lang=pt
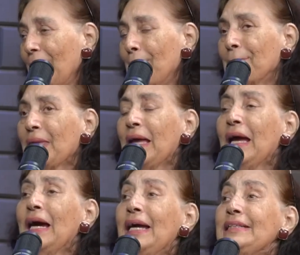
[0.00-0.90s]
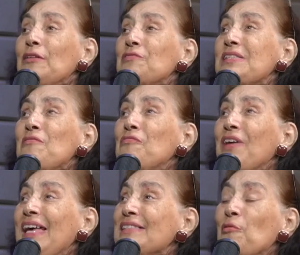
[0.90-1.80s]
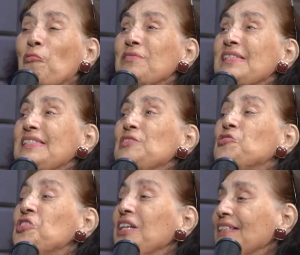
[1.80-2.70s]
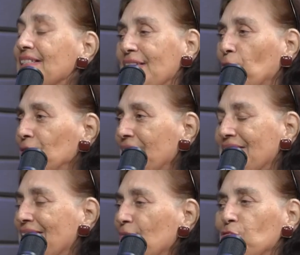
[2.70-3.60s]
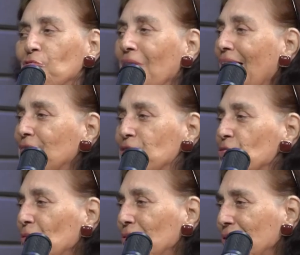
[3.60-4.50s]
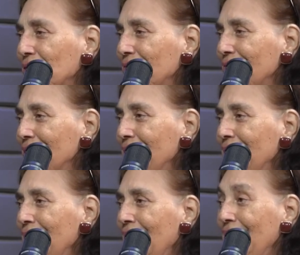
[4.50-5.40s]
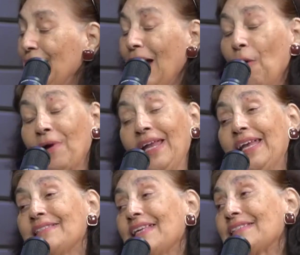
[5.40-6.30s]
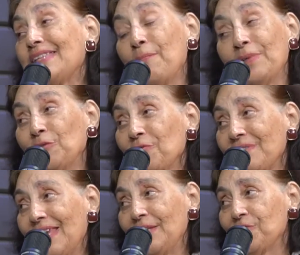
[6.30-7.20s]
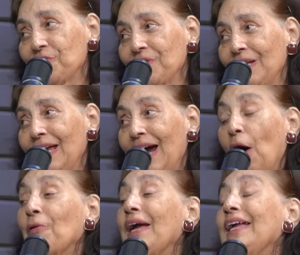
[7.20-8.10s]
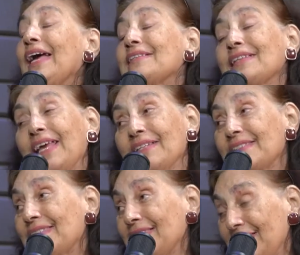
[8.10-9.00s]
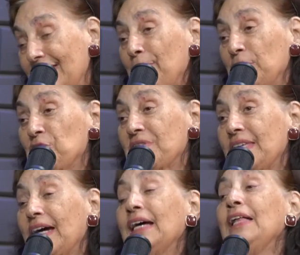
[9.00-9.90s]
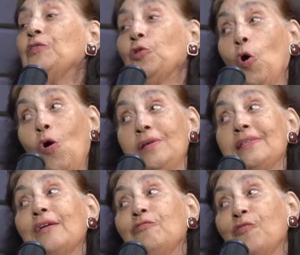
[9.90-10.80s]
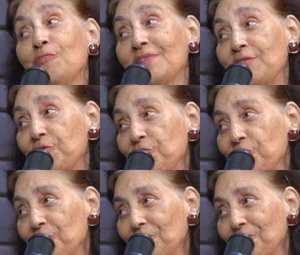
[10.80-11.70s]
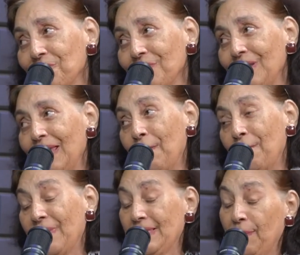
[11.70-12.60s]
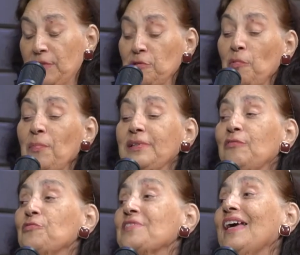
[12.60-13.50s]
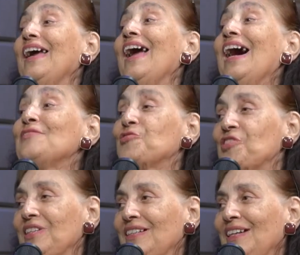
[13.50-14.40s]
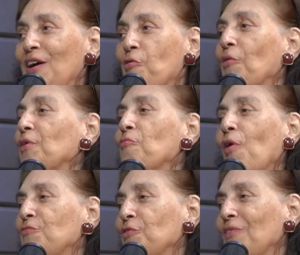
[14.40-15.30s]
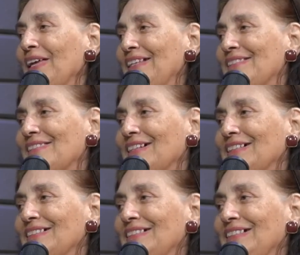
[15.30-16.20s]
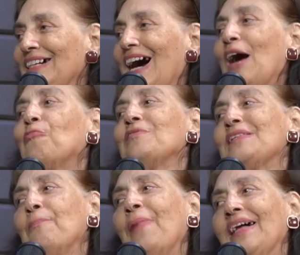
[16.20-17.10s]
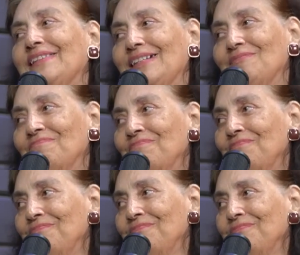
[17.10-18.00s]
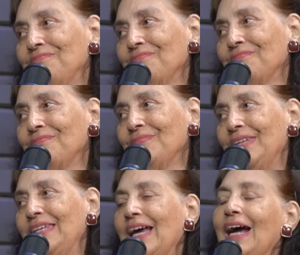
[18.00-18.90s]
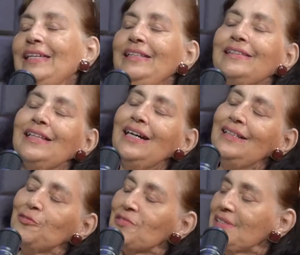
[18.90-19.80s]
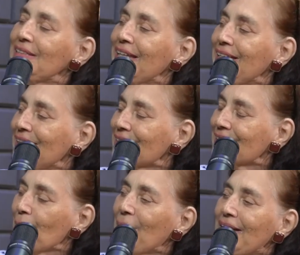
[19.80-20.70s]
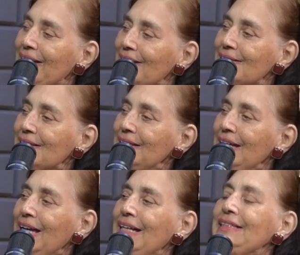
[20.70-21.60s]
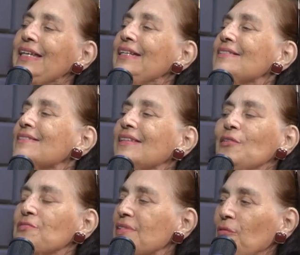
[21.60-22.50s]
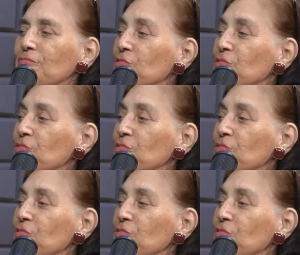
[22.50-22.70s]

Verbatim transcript: é? Sim. Então você vê, são coisas indignas acontecendo de um lado e de outro. E alguém quer ser sempre inocente. Alguém quer, quer sempre dizer, nós é que fomos atingidos. Mas a partir do momento que você reage com igual violência, a coisa empata. E aí tantos interesses aparecem, interesses que não são